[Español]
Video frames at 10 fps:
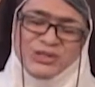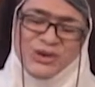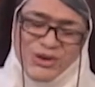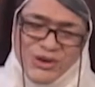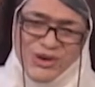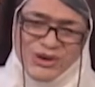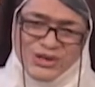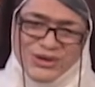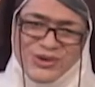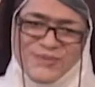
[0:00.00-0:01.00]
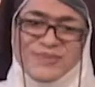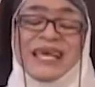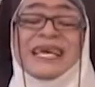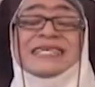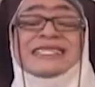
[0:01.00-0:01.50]
y Socorro.
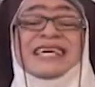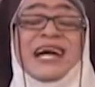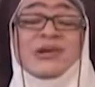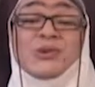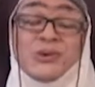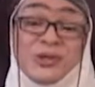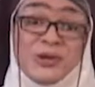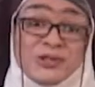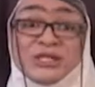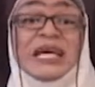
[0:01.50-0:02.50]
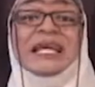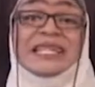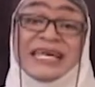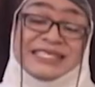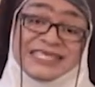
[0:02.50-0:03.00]
Saludos
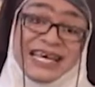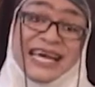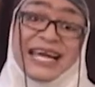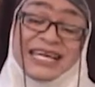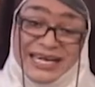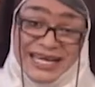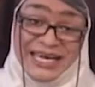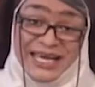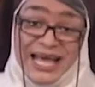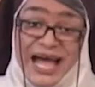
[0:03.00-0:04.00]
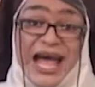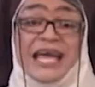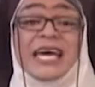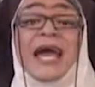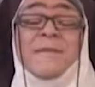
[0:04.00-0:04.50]
desde Galilea,
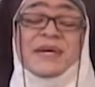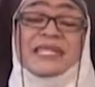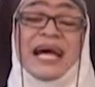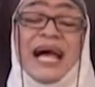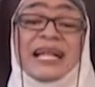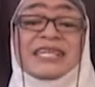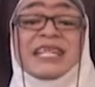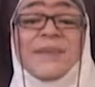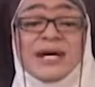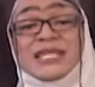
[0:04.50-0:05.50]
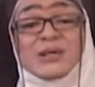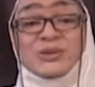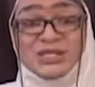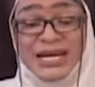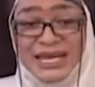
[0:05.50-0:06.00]
capital de
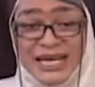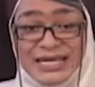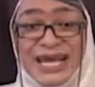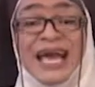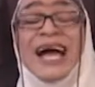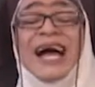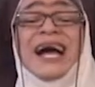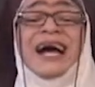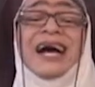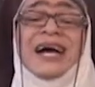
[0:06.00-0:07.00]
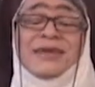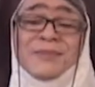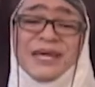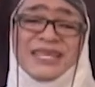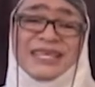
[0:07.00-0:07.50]
Jerusalén. ¡Ay,
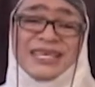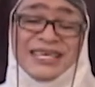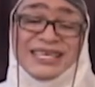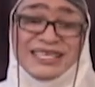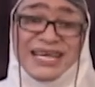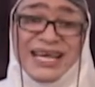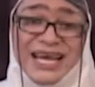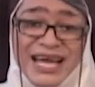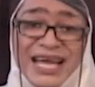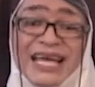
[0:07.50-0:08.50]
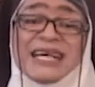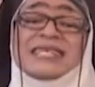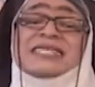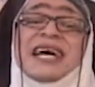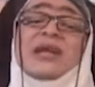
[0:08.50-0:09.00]
bendita!
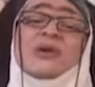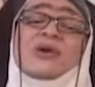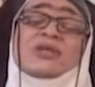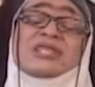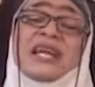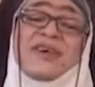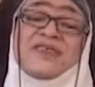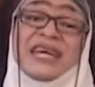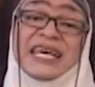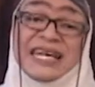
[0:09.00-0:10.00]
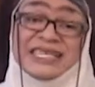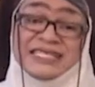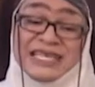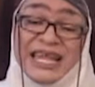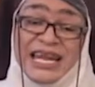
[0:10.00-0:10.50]
Saludos a la
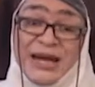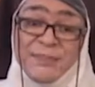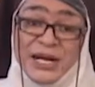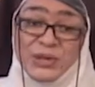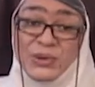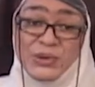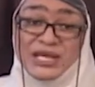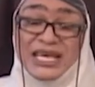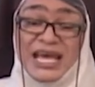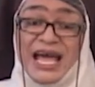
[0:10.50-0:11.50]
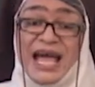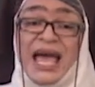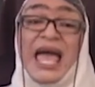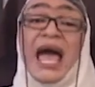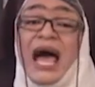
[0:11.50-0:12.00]
feligresía de la parroquia,
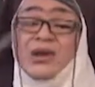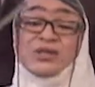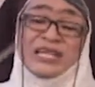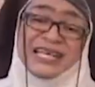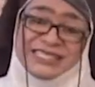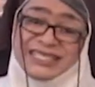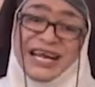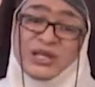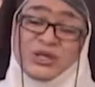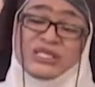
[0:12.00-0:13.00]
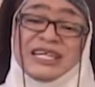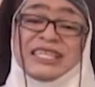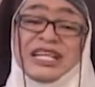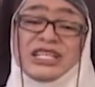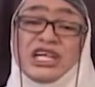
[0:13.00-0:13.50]
a los del estrato
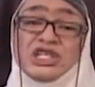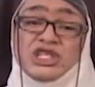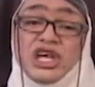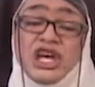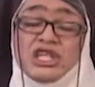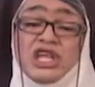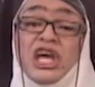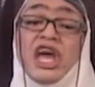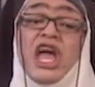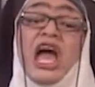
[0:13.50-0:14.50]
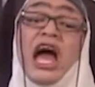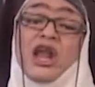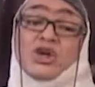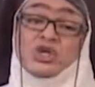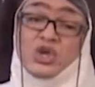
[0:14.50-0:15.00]
77,
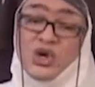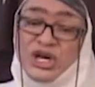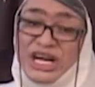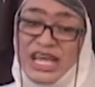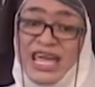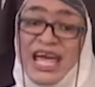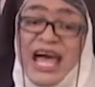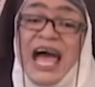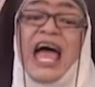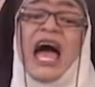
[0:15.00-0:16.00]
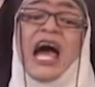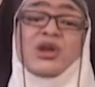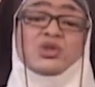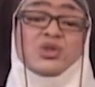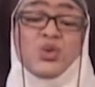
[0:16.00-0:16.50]
a los Correa, a
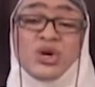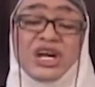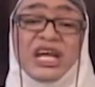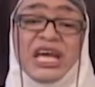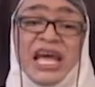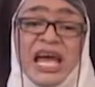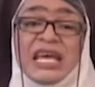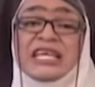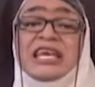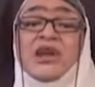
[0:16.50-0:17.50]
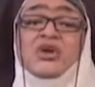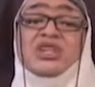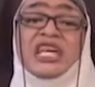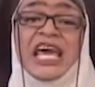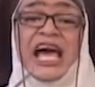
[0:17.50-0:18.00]
los Urrea y a
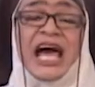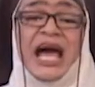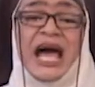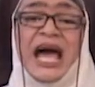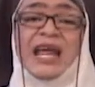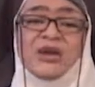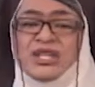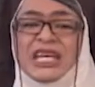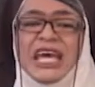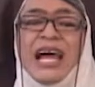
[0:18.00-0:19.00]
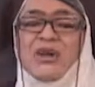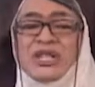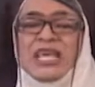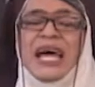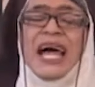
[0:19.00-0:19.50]
los día, A los día, a los día.